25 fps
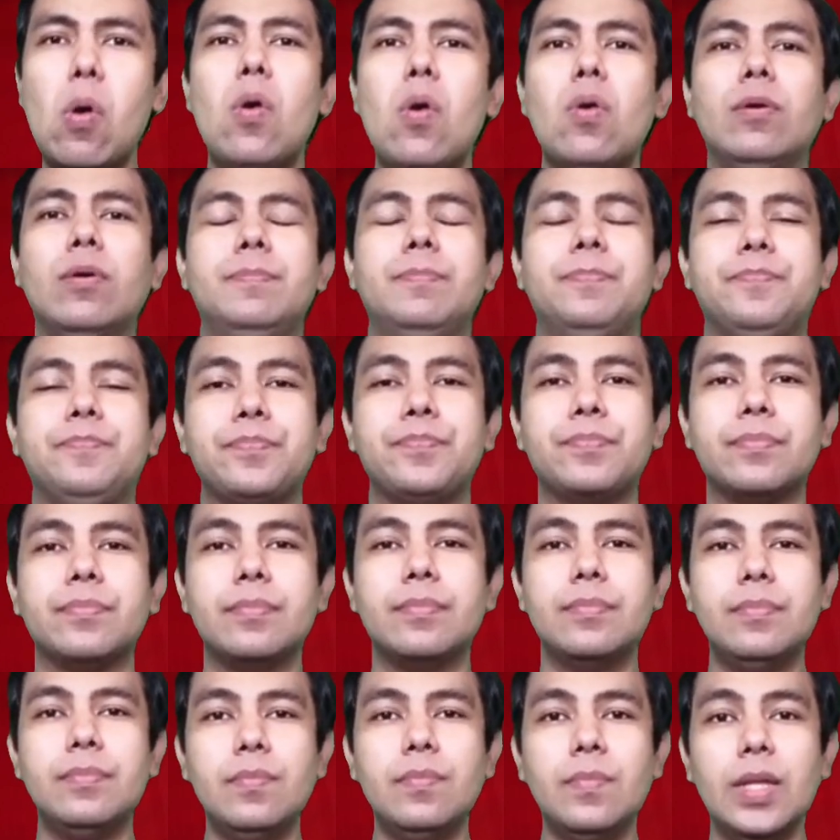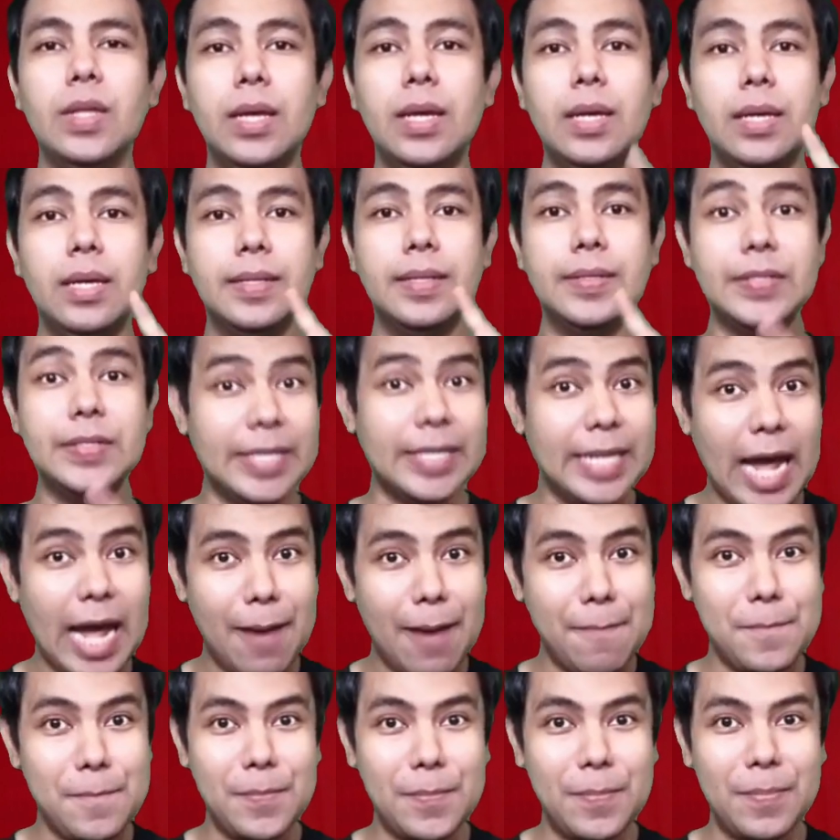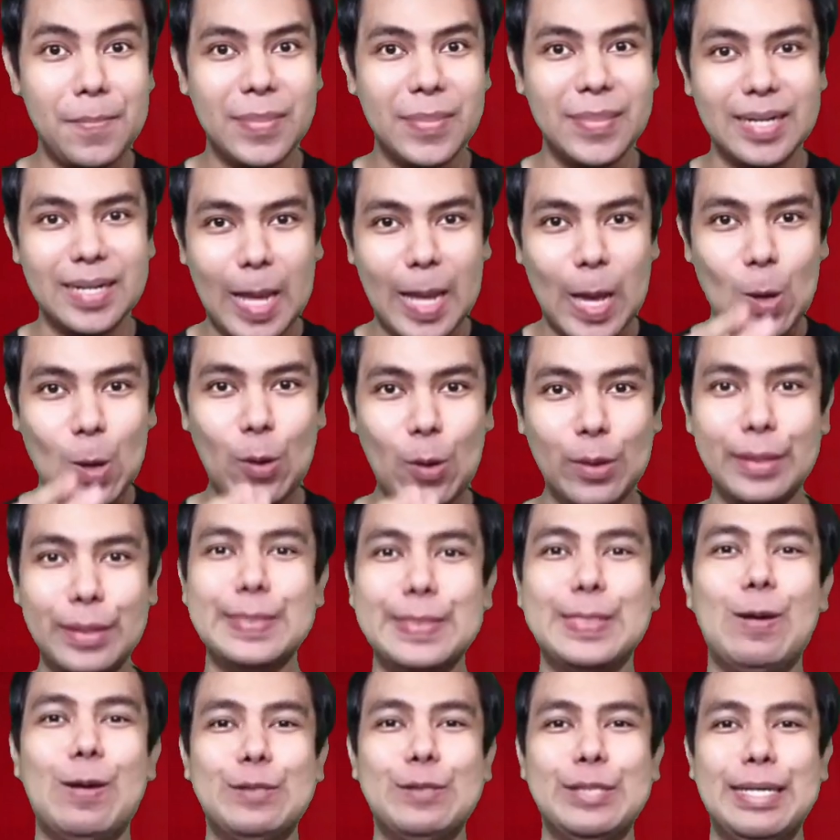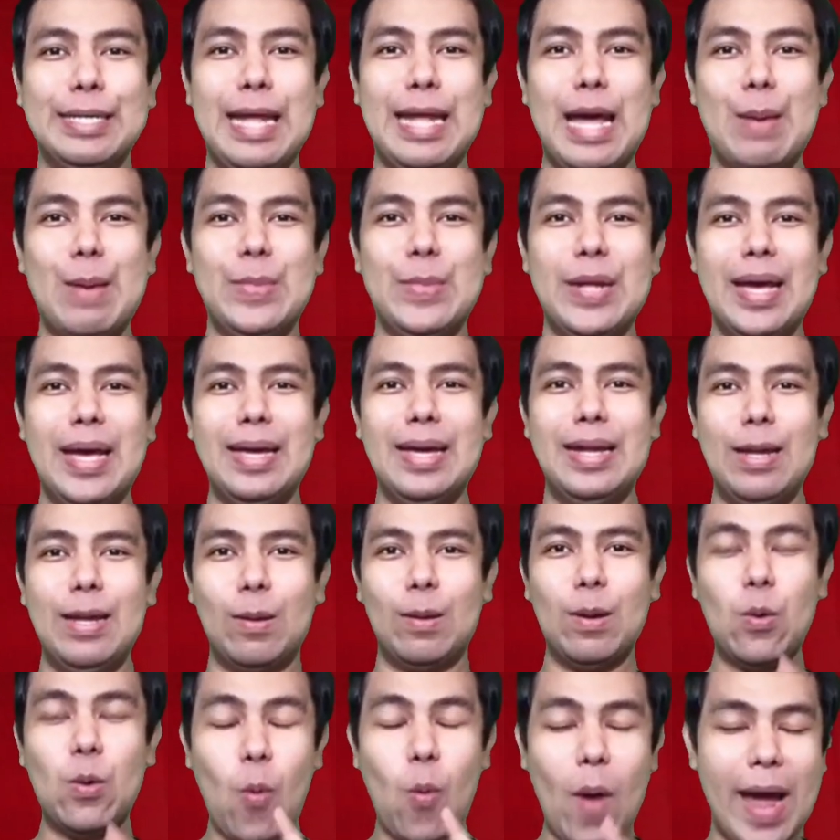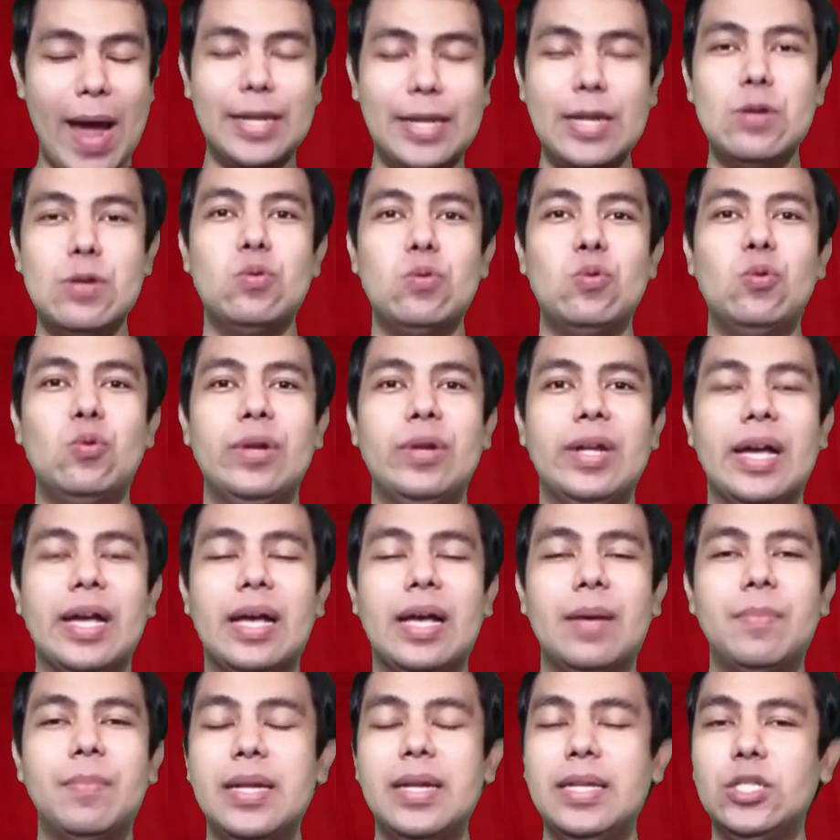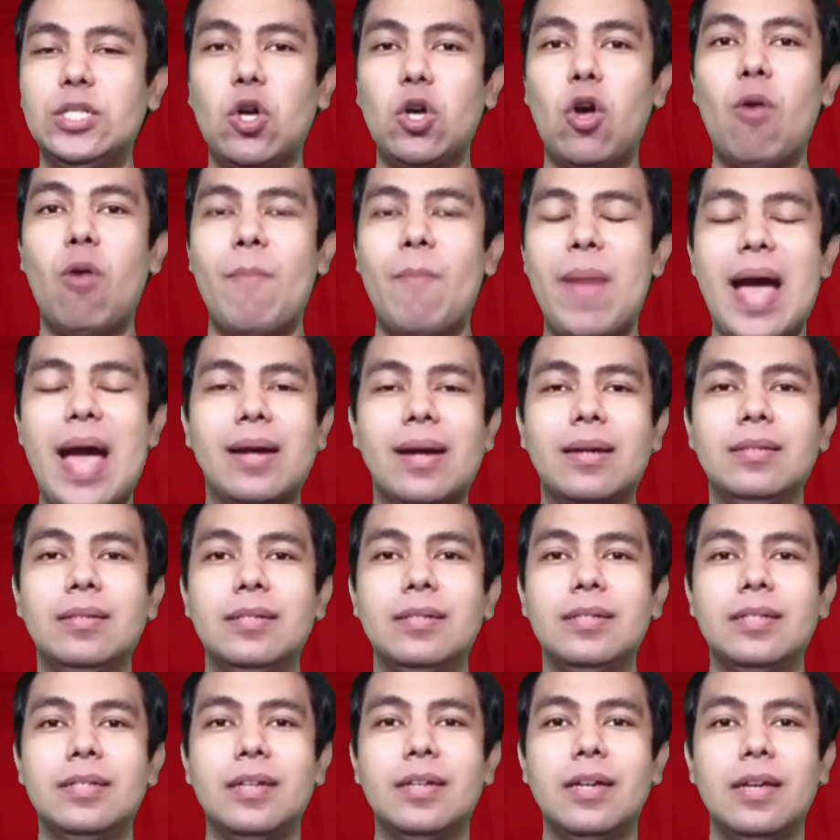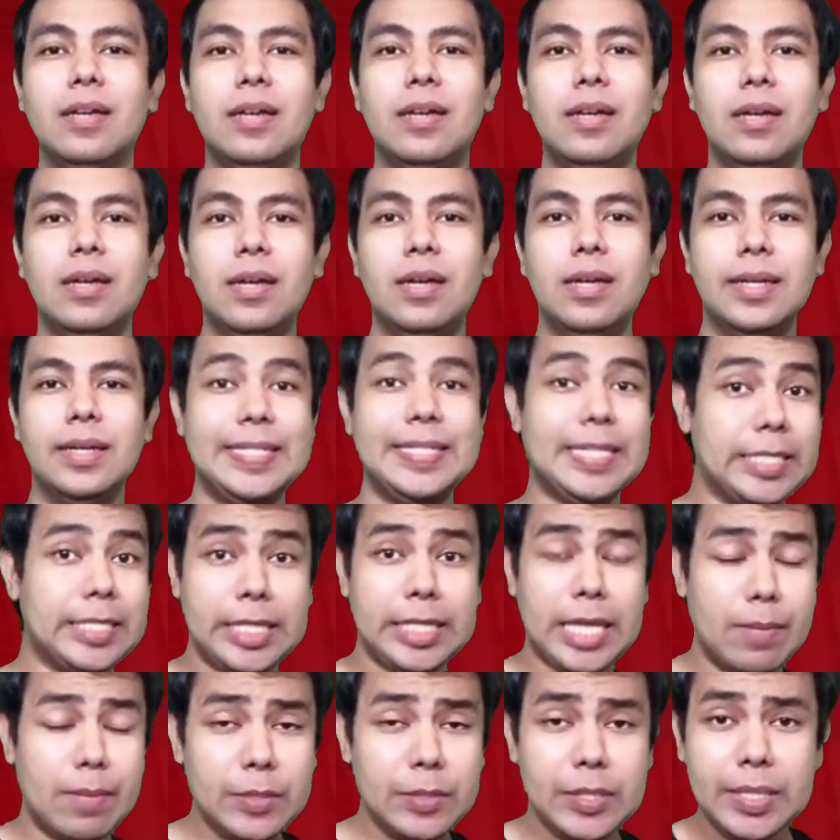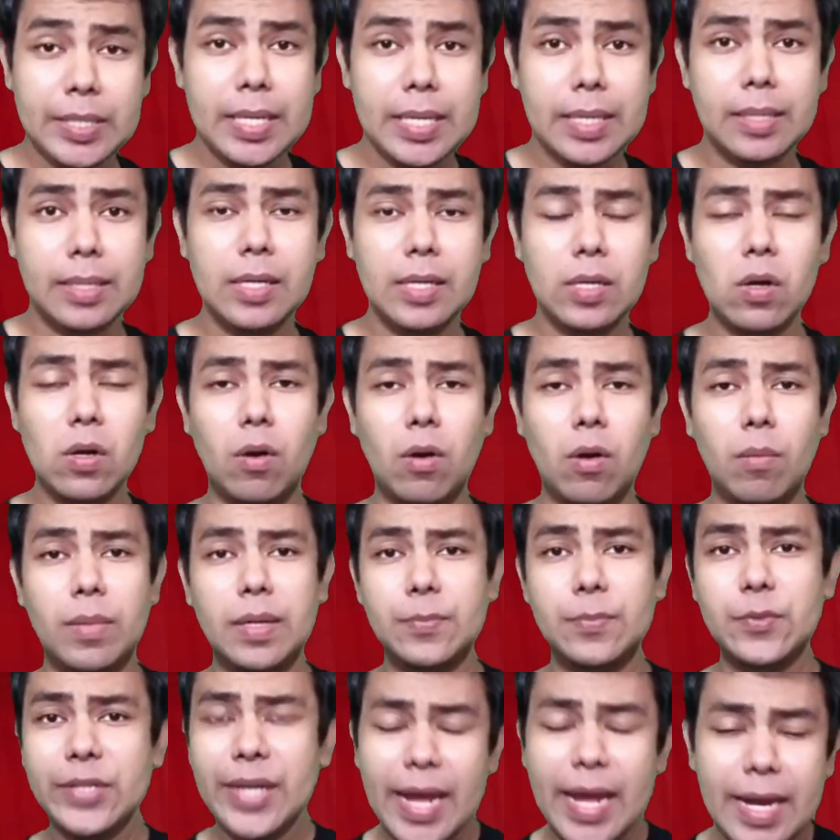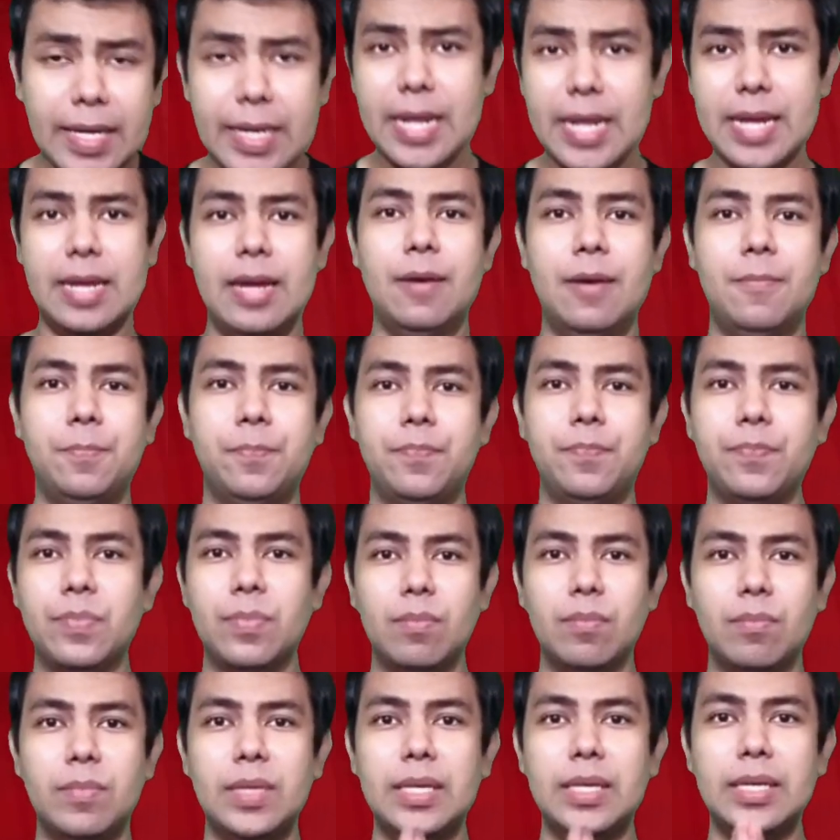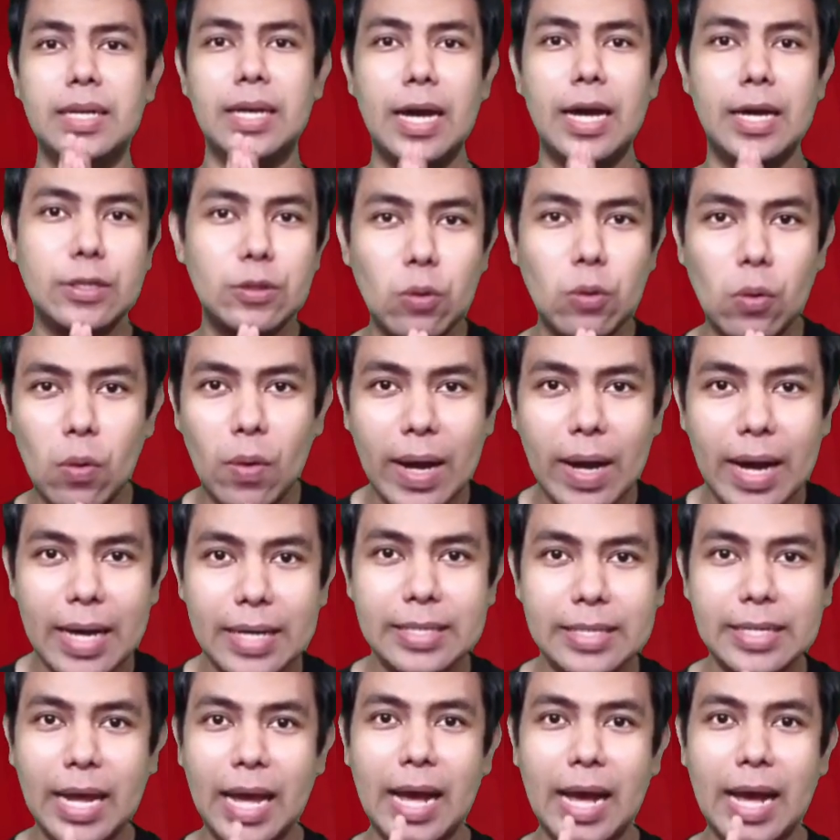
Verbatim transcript: งเสือดำเออหลายคนก็แซวเสือดำนะแล้วก็ควายธนูนะครับอันนี้ชอบมากเลย จัดเต็มจริงเรื่องของแบบเทคนิคอะมีคาทงคาถา